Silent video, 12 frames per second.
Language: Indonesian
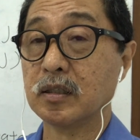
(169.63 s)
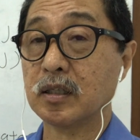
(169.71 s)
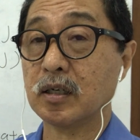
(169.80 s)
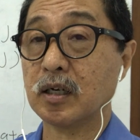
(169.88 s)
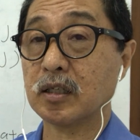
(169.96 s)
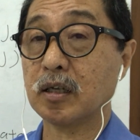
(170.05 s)

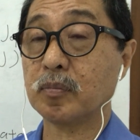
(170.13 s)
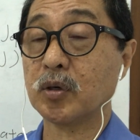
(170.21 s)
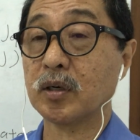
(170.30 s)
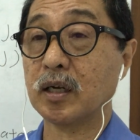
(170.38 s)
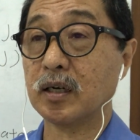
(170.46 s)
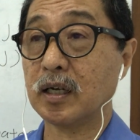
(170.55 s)
terhadap
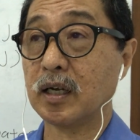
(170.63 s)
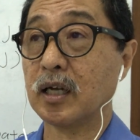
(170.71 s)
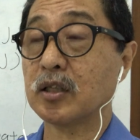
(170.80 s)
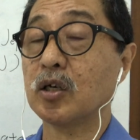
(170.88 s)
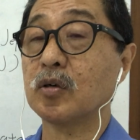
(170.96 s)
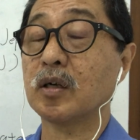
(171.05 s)
orang lain
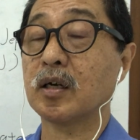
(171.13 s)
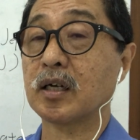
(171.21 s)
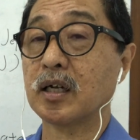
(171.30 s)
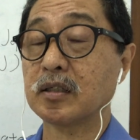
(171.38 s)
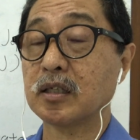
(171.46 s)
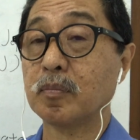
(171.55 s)
atau
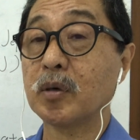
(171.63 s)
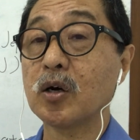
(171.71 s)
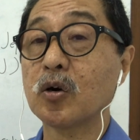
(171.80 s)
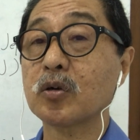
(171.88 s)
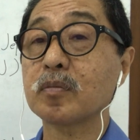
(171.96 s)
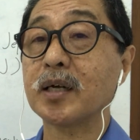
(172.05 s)
rasa
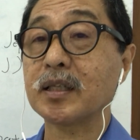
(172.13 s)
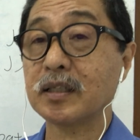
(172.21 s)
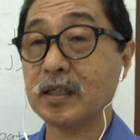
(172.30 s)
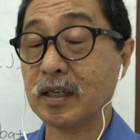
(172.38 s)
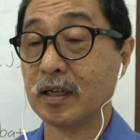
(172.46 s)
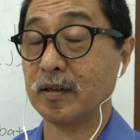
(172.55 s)

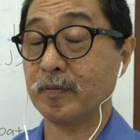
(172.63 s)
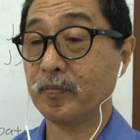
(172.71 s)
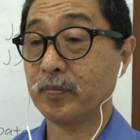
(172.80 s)
menghormatilah.